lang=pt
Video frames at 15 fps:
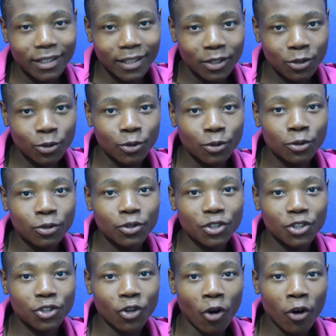do
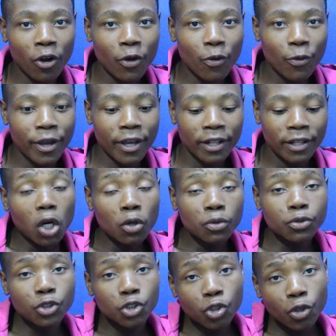Joy William,
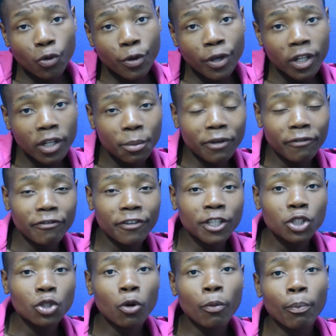onde Joy William
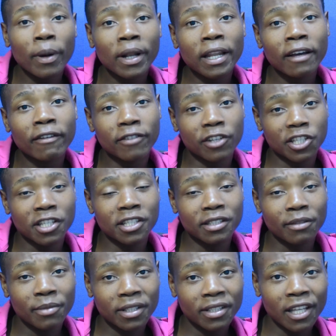inventou palavras
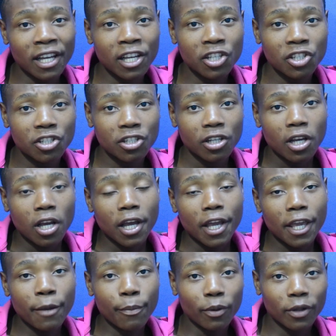sentimentais
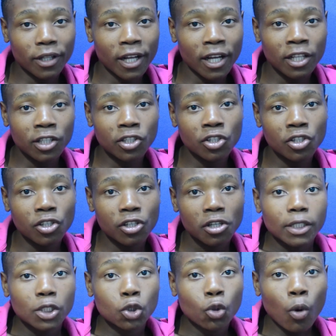empolgantes
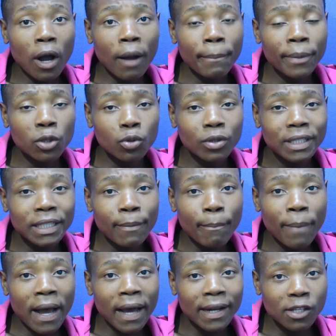no âmbito de
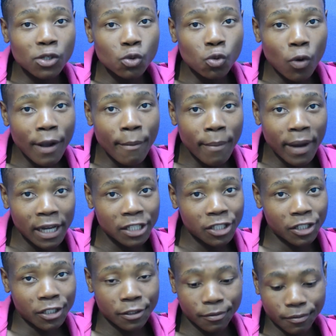limpar a sua
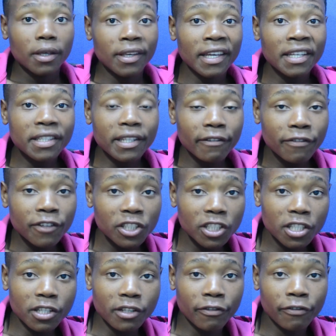imagem. E a entrevista
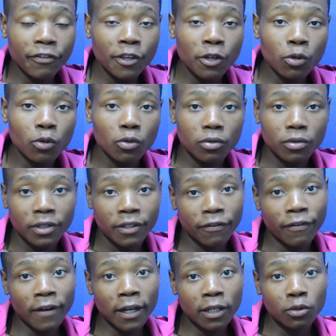serviu, de
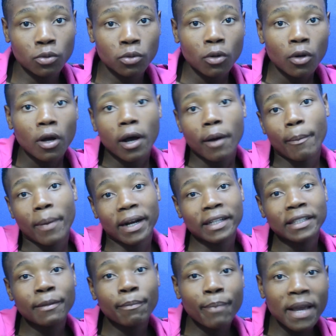facto, para a
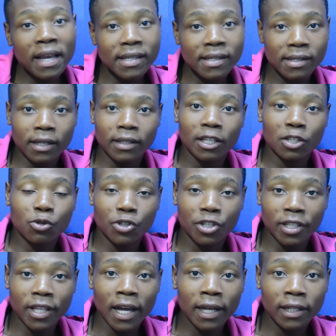limpeza da
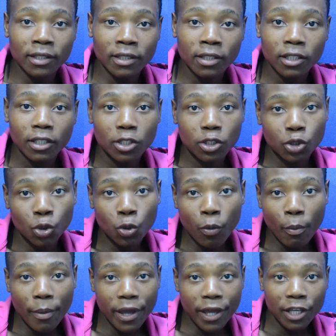sujidade do
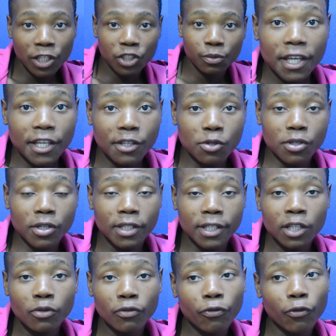mesmo. E
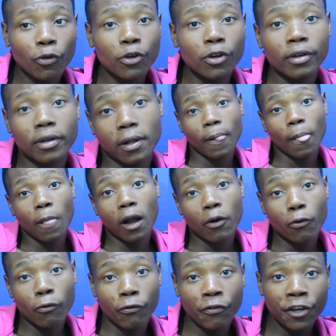sucedido foi
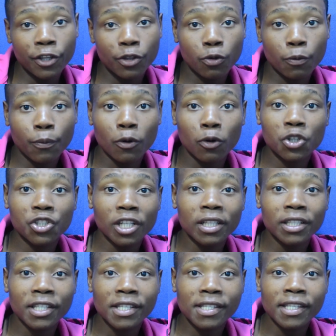o vídeo, pois
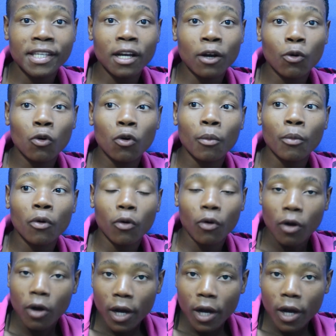ele dizia como